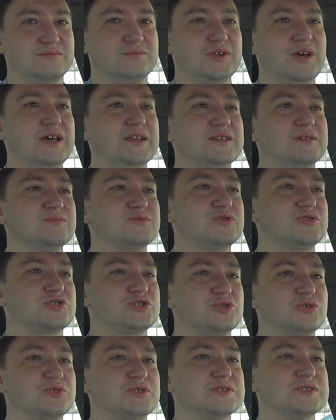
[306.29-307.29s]
на этом
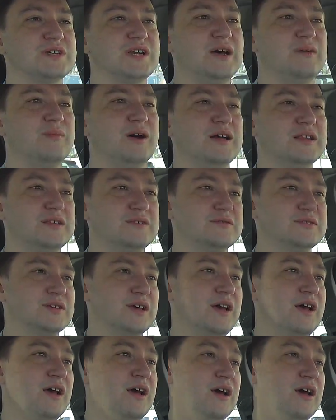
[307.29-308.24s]
что-то зарабатывать.